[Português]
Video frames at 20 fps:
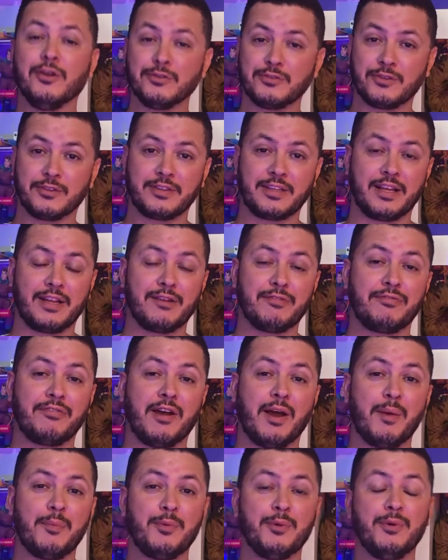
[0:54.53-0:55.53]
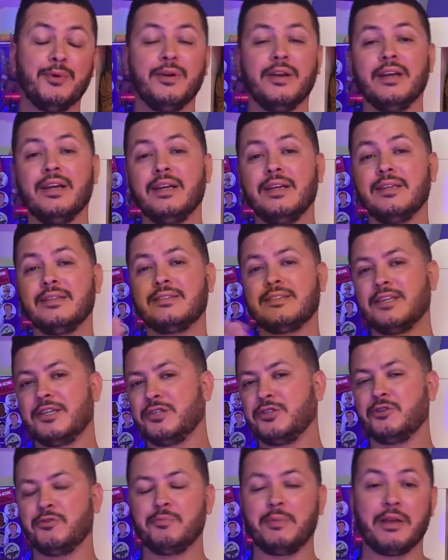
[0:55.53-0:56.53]
Eu sou Teile Fábio e
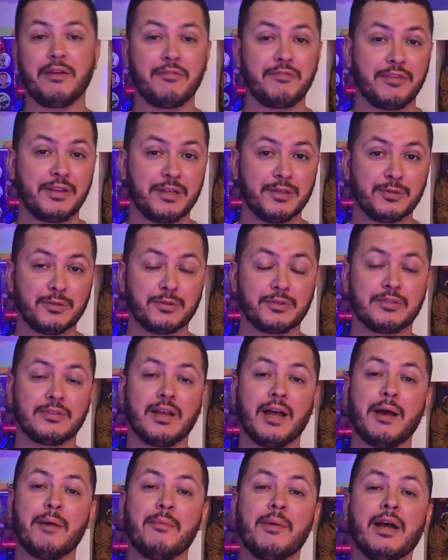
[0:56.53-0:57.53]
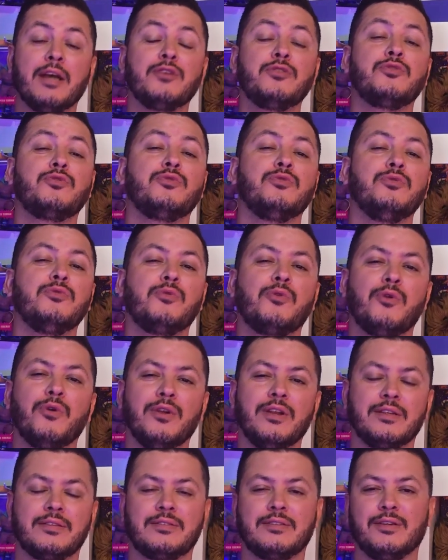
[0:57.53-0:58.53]
sejam bem-vindos a mais um
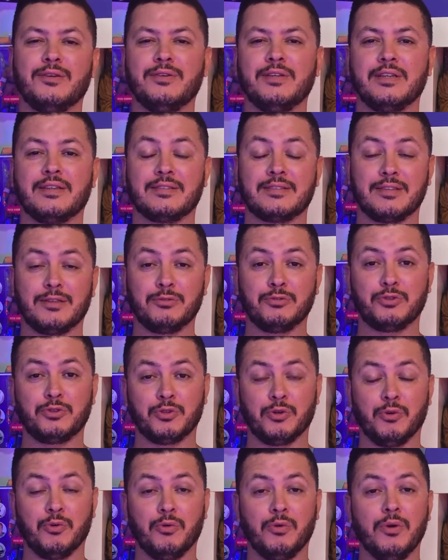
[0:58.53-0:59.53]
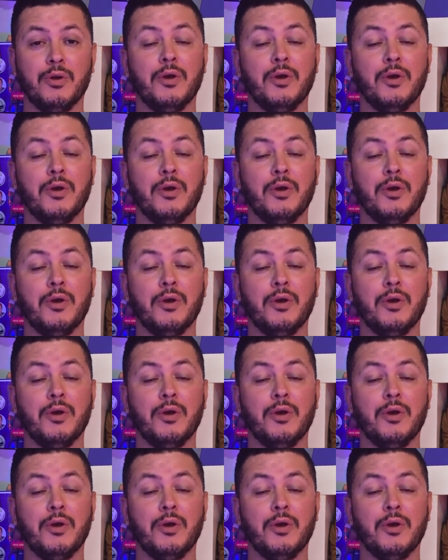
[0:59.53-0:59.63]
Coleção em Ação Show.